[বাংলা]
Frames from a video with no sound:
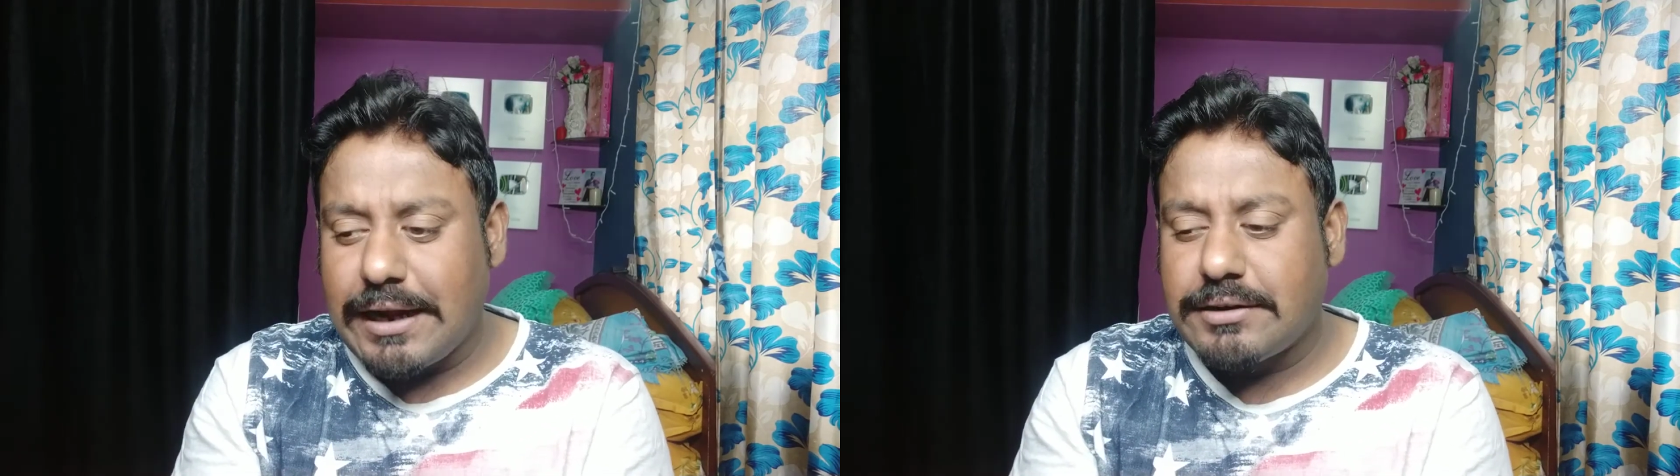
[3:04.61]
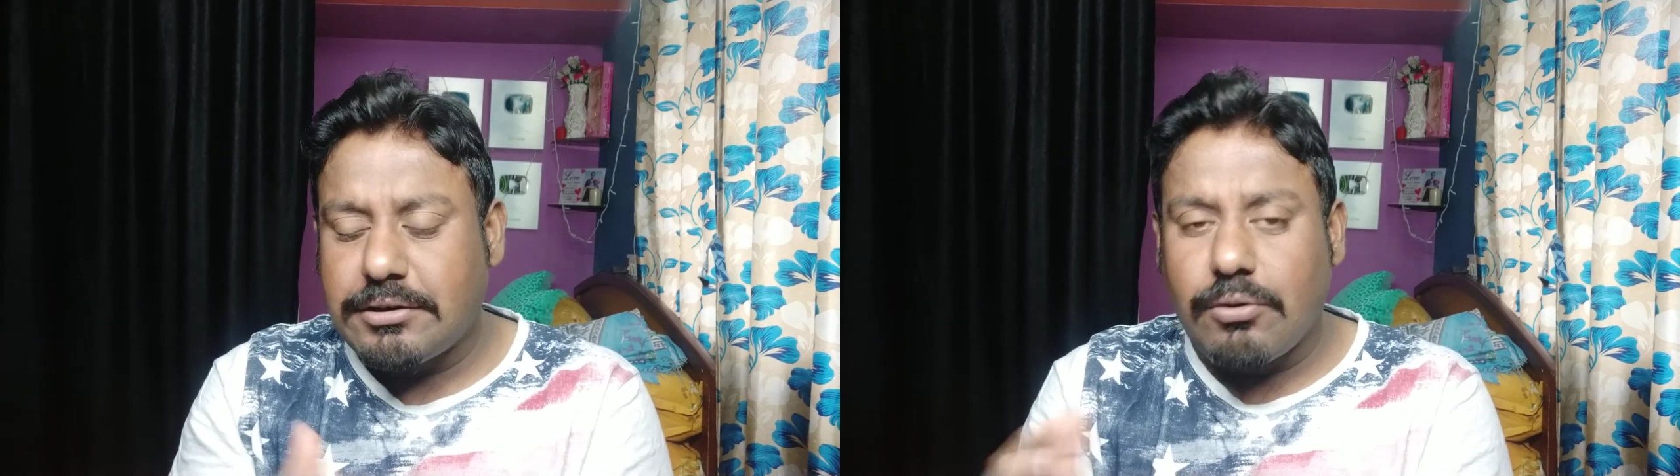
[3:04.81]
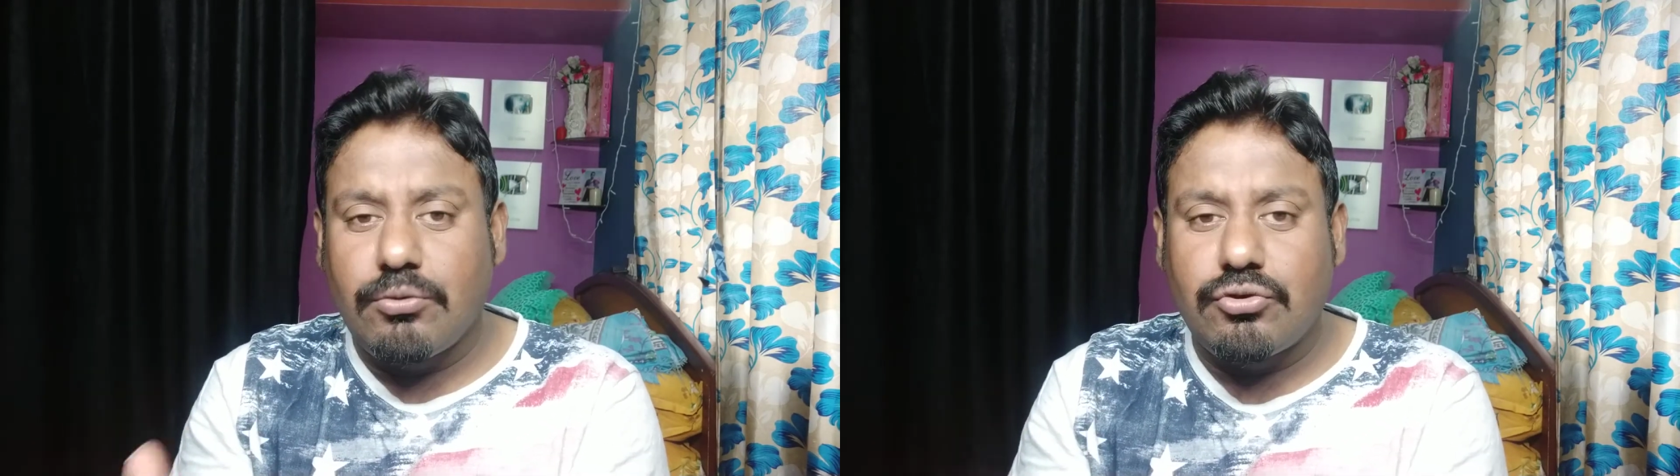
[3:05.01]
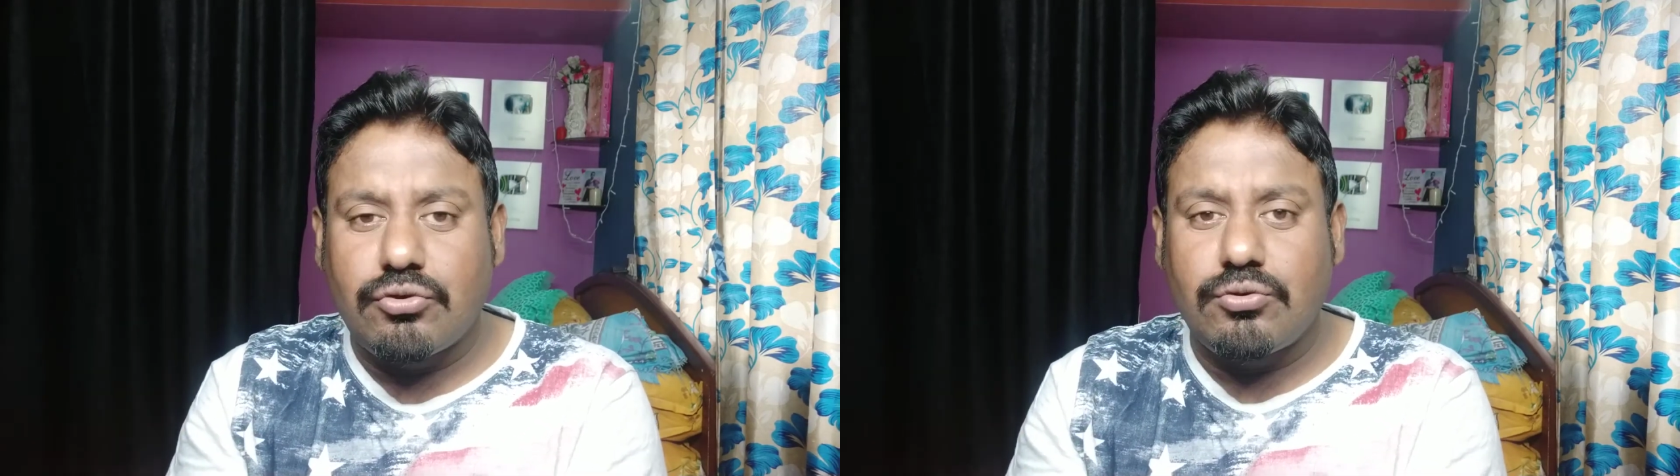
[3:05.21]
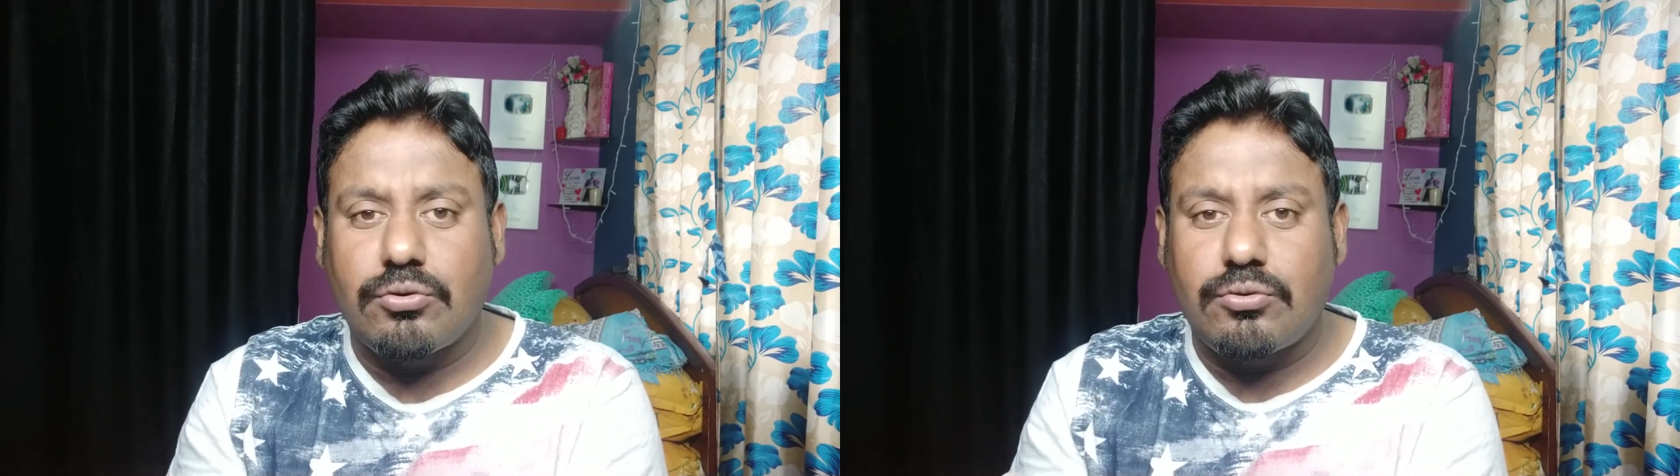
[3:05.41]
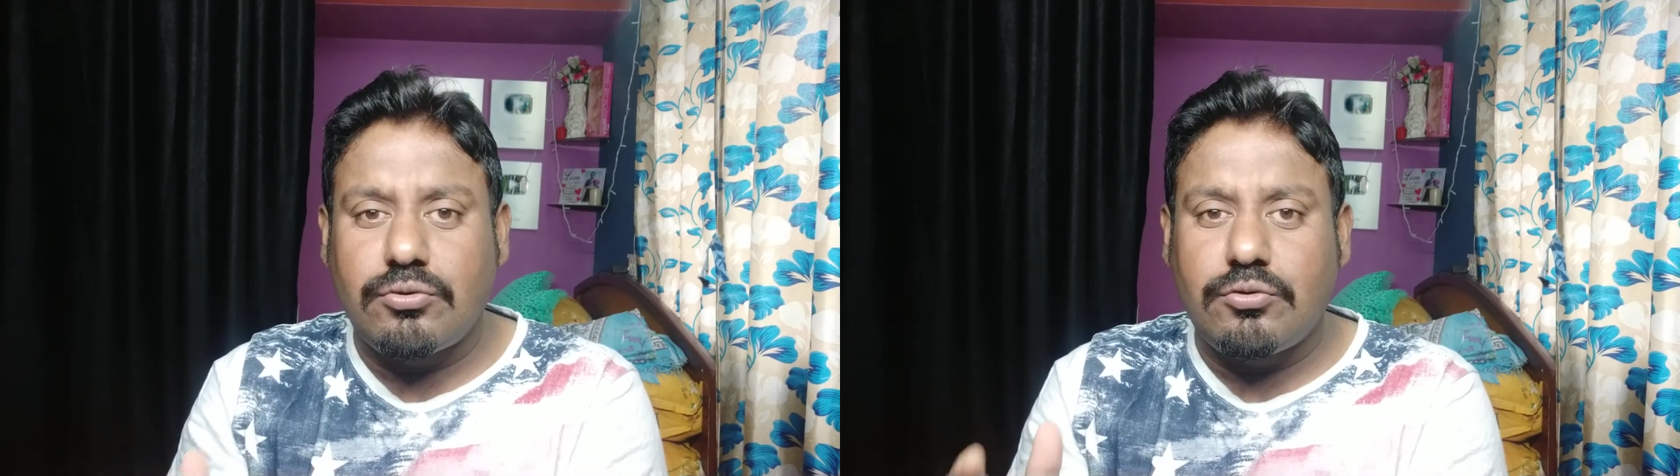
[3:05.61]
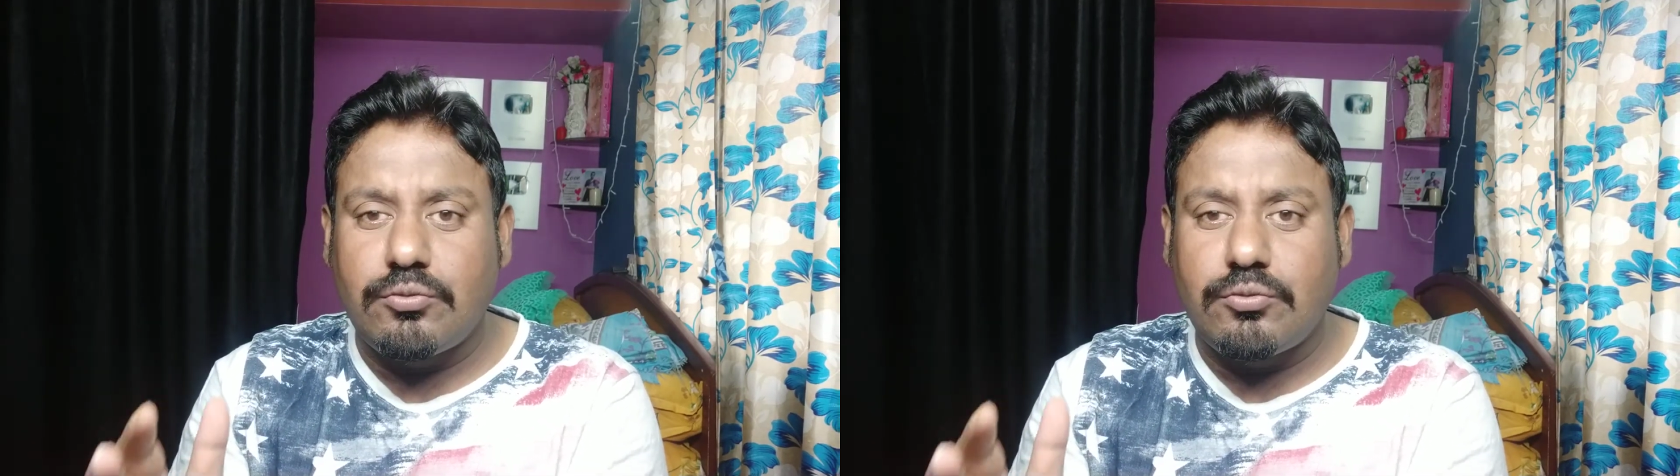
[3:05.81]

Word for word: একটা অংশ যখন